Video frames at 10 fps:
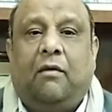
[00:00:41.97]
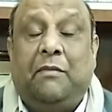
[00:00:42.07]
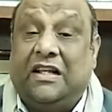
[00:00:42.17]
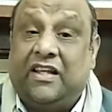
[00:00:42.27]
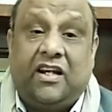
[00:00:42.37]

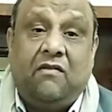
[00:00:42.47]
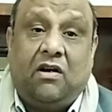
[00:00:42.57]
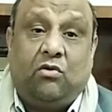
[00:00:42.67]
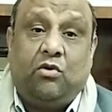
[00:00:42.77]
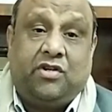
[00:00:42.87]
मेरे देखने
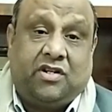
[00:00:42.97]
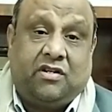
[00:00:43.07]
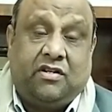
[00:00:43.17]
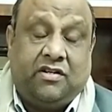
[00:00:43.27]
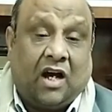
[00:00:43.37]
वालों को
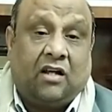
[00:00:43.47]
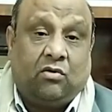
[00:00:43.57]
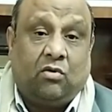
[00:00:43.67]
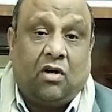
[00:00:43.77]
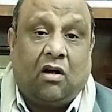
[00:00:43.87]
याद
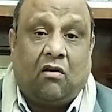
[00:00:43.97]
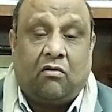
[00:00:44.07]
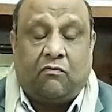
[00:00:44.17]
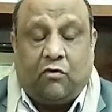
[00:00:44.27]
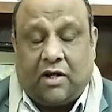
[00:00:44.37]
होगा और
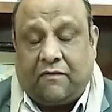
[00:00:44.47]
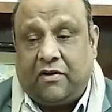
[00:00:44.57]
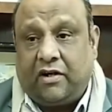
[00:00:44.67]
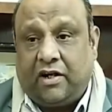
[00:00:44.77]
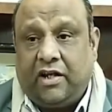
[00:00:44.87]
वो
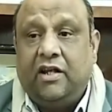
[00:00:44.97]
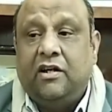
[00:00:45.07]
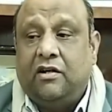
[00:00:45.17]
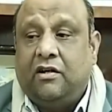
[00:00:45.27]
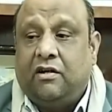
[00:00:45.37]
डेफिनेटली
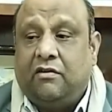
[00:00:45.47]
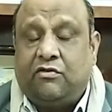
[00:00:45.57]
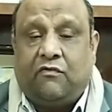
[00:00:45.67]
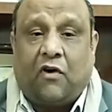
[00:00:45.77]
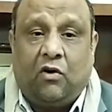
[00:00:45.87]

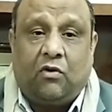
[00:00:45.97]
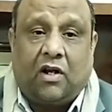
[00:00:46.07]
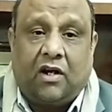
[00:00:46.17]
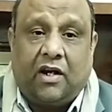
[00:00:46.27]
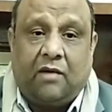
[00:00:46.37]
जो फॉलो
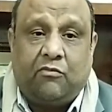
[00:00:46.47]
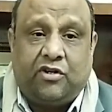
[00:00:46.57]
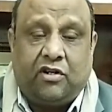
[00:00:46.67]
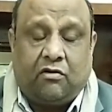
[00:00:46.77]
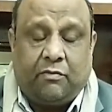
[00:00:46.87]
कर रहे हैं
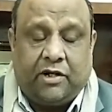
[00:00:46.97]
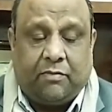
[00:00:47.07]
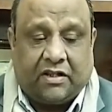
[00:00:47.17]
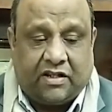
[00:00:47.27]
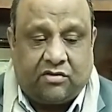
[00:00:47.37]
मुझे और मेरी
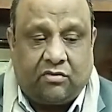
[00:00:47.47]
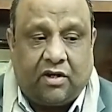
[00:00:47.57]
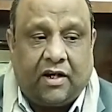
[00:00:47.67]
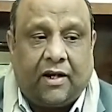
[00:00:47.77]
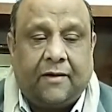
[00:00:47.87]
बातें सुन
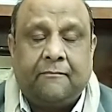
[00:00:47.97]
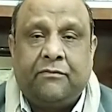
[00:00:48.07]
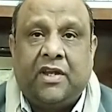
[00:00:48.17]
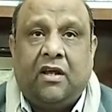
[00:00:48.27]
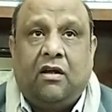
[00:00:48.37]
रहे हैं
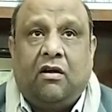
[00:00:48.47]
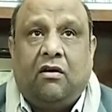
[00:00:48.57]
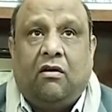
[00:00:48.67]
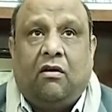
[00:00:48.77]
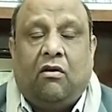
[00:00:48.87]

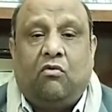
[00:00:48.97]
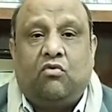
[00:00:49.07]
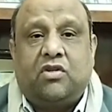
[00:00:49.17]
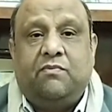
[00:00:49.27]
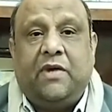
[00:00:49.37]

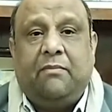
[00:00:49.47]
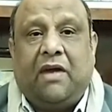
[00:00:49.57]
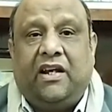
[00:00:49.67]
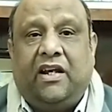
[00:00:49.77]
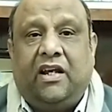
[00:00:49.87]
उसमें
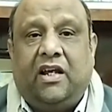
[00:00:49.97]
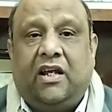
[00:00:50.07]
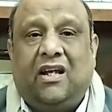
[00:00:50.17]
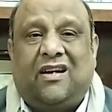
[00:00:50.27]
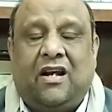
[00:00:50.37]
मैंने
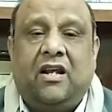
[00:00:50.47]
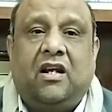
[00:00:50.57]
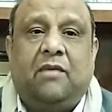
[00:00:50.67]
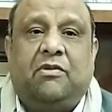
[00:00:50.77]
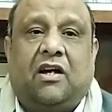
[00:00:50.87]

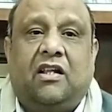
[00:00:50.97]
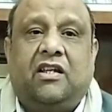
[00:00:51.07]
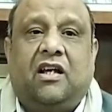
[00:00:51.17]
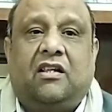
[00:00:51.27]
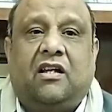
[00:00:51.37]
क्लियरली बता
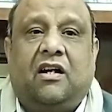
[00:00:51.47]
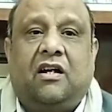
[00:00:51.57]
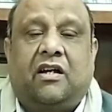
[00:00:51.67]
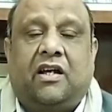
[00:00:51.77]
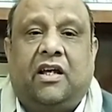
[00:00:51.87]
दिया था
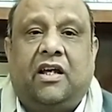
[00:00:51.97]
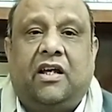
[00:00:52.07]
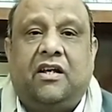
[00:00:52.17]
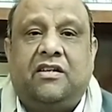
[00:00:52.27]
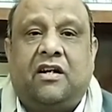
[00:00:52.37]
कि
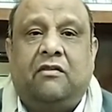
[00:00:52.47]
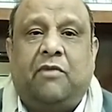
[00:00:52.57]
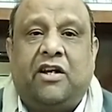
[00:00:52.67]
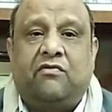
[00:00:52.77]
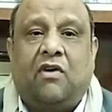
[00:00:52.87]
जनरल
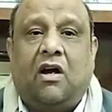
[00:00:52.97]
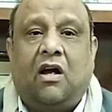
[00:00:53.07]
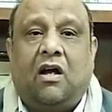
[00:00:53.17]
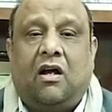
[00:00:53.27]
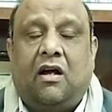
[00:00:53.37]
बाजवा
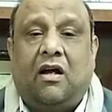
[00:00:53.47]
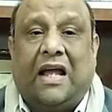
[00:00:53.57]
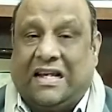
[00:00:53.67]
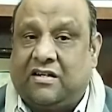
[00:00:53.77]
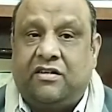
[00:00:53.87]

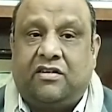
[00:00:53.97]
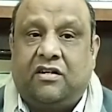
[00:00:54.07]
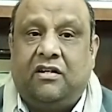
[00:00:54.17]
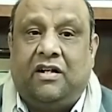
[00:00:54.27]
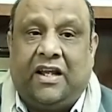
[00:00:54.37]

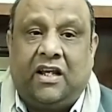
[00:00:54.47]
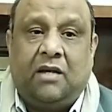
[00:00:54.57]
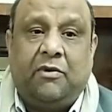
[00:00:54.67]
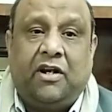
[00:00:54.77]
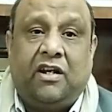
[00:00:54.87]
एक्सटेंशन लेंगे
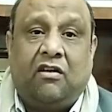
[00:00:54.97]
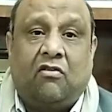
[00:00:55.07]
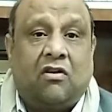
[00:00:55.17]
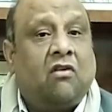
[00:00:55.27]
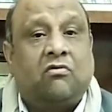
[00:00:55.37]
भी नहीं
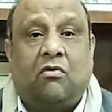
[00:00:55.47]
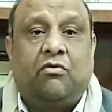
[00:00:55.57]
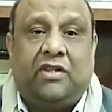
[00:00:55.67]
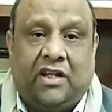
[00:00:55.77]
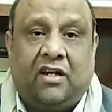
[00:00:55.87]
और ना उनको
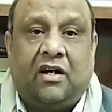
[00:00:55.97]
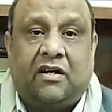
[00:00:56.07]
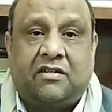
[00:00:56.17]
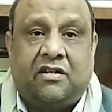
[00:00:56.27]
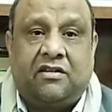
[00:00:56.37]
कोई देगा
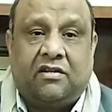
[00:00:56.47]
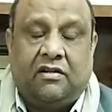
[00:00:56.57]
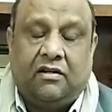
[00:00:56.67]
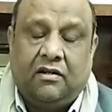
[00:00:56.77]
एक्सटेंशन